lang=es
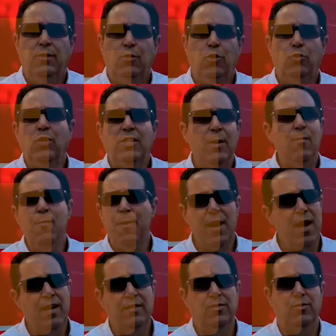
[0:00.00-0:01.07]
nosotros estamos
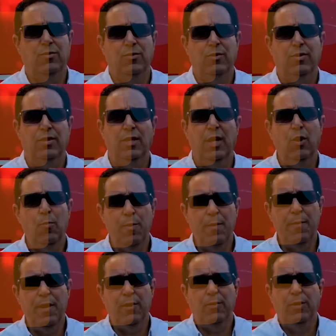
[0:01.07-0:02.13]
para eso, es lo
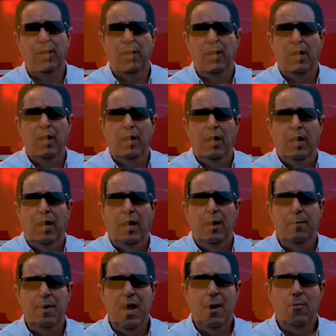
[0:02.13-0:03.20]
primero.
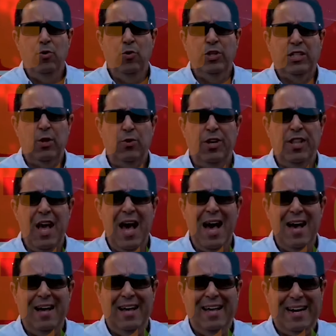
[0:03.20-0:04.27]
Enviamos nuestra
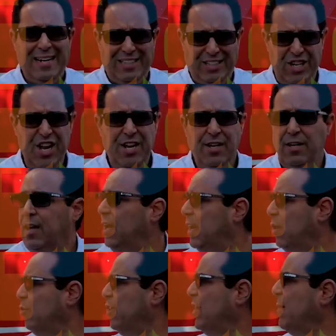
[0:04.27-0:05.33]
unidad R100, que
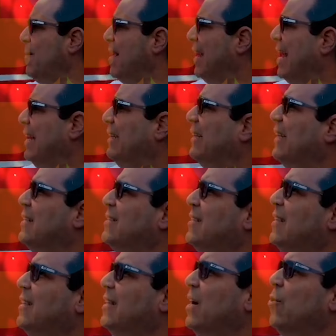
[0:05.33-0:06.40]
es la unidad más grande que
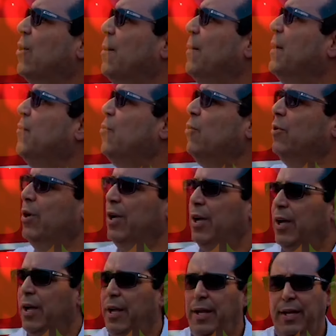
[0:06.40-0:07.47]
existe ahora mismo
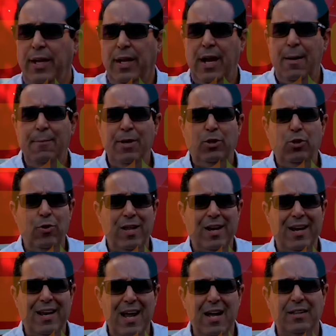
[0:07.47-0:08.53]
en el ámbito de
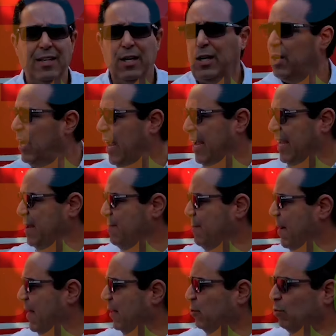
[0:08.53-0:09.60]
rescate,
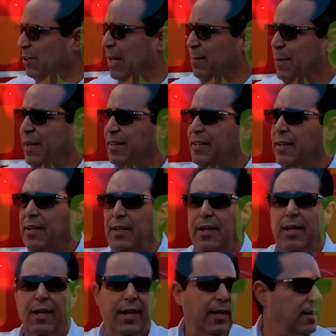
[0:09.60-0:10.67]
equipada totalmente,
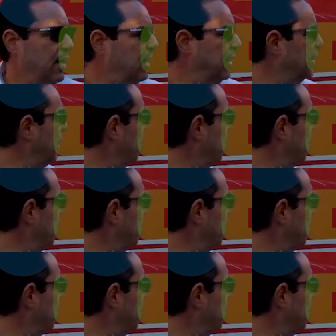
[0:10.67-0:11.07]
esta que